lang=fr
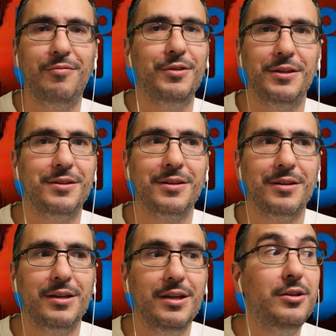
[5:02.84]
la vedette.
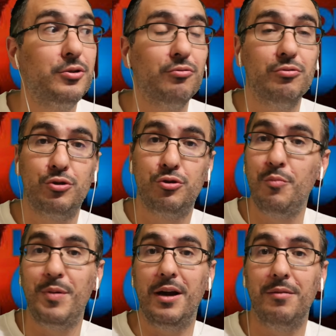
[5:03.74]
Ils sont
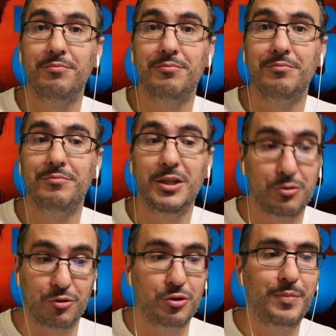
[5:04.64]
super.
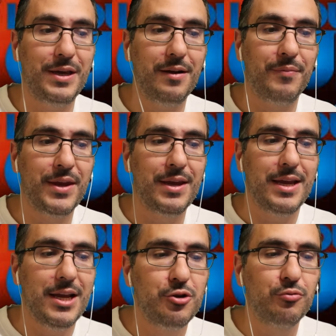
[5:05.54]
Ils sont super
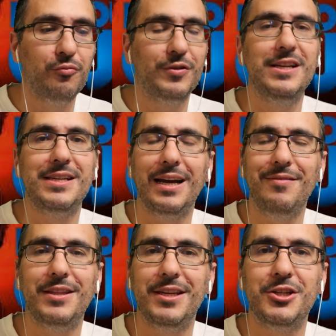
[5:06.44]
et je trouve qu'ils
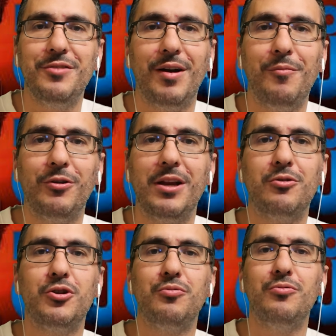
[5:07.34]
arrivent à dégager vraiment
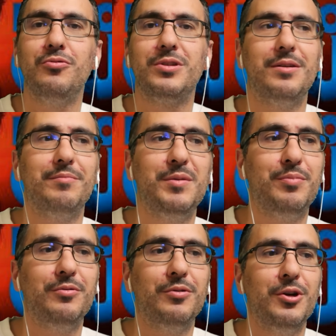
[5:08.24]
quelque chose, un petit
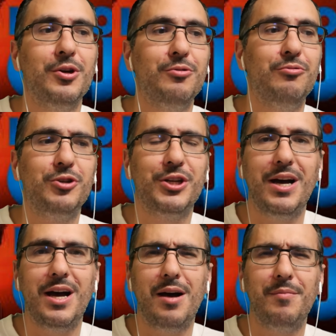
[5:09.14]
peu de, de
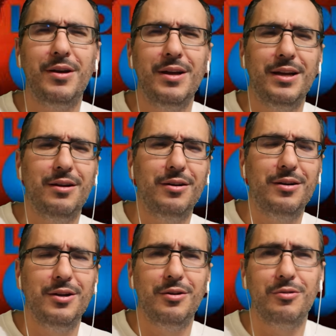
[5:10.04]
charme.
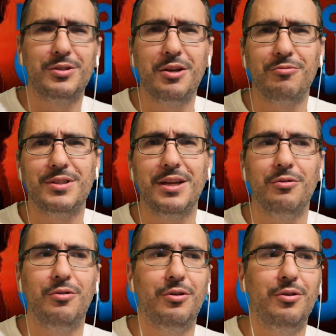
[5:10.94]
Euh, en ce qui
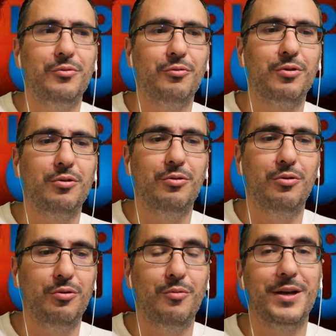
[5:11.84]
concerne le, donc le,
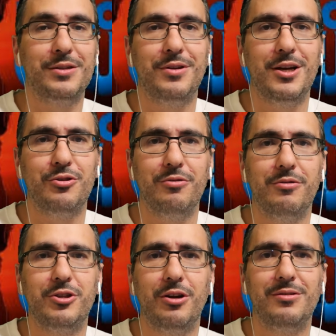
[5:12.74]
le, personnage de,
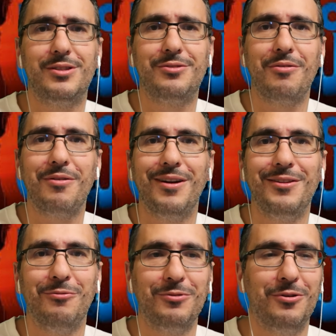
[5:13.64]
de
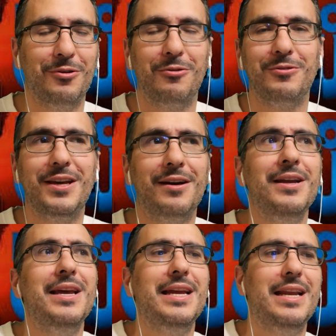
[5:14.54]
Johnster, donc de Clotaire,
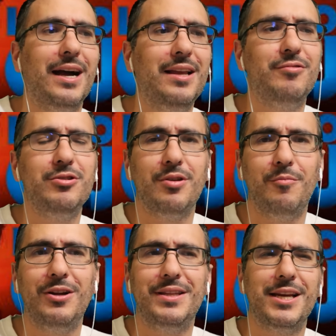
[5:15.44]
il arrive
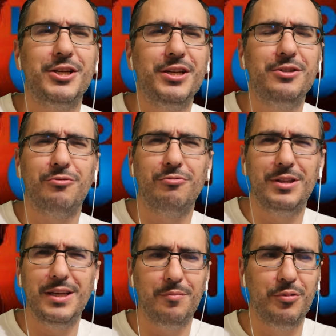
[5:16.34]
justement à dégager ce
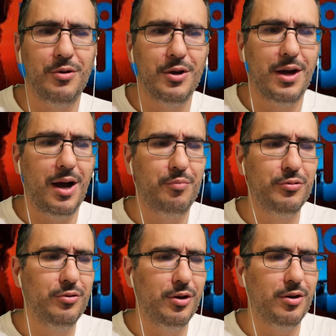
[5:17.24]
côté un peu, un
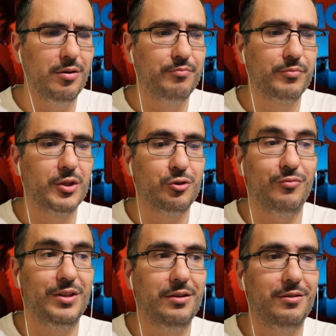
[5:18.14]
peu, euh,
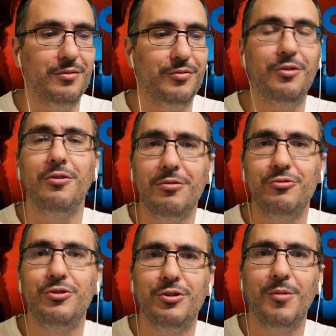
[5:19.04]
j'ai envie de dire euh, violent
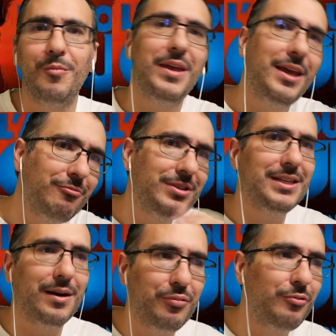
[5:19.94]
justement, mais
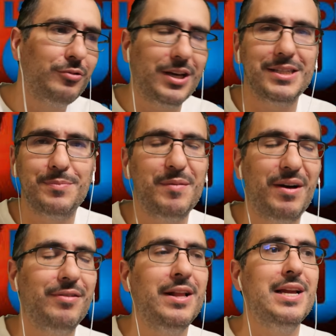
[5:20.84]
aussi un peu l'autre aspect.
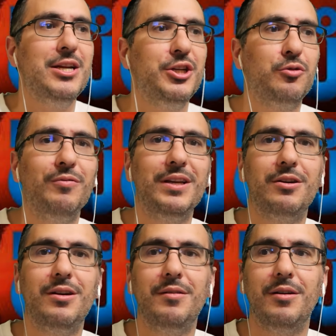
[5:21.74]
Bref, j'ai trouvé
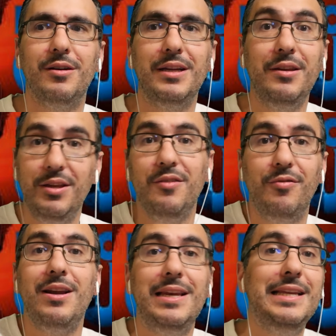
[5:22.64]
que euh, ils,
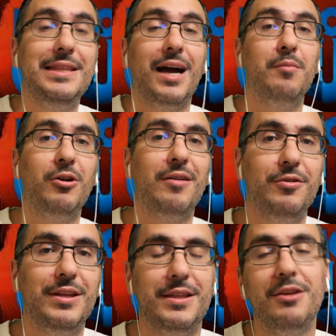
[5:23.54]
volent littéralement la
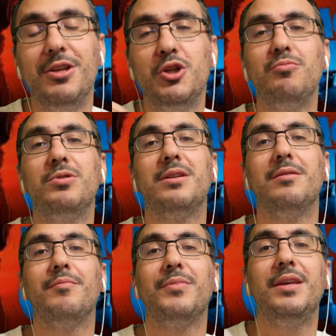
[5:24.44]
vedette. Et une des
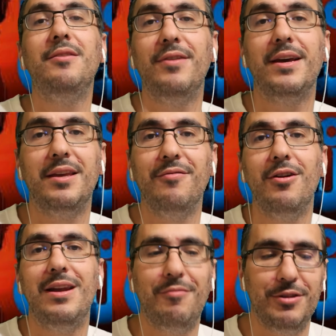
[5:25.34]
choses qui fait qu'ils
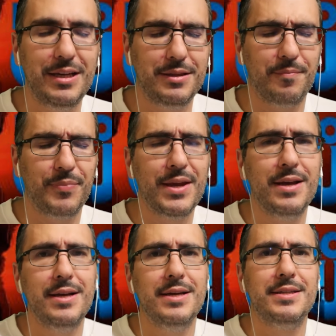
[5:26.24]
vole la vedette,
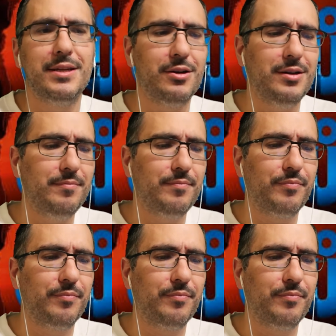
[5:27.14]
c'est que,